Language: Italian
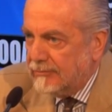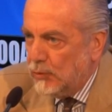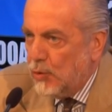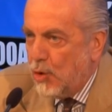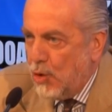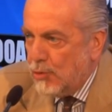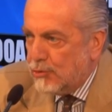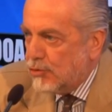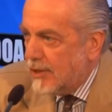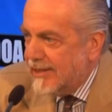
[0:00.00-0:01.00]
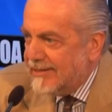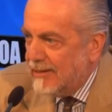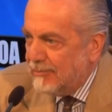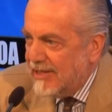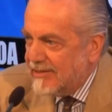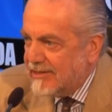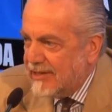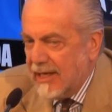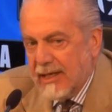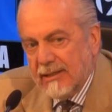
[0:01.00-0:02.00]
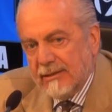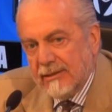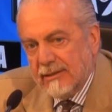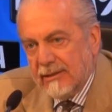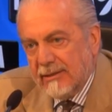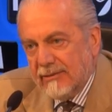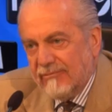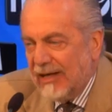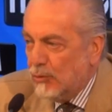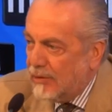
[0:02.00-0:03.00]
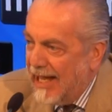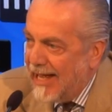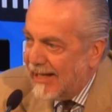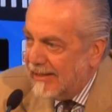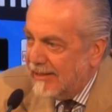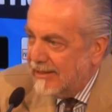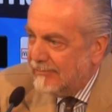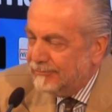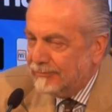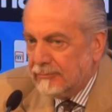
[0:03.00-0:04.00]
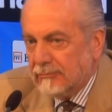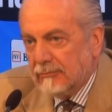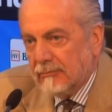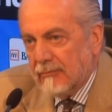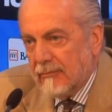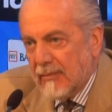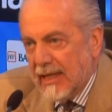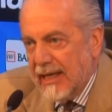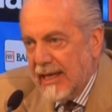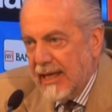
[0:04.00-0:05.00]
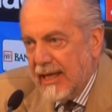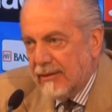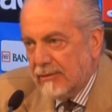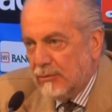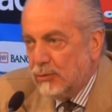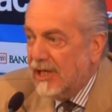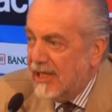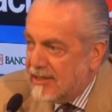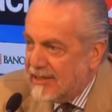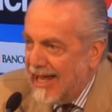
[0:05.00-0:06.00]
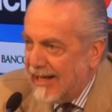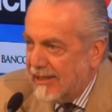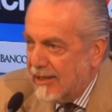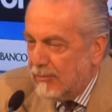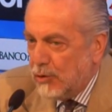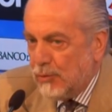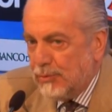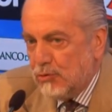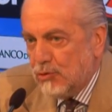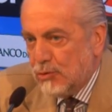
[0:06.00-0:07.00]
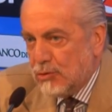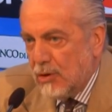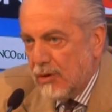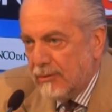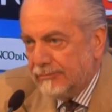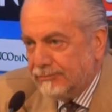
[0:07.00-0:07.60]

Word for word: un coach che sapesse valutarli, e utilizzarli nel modo più giusto,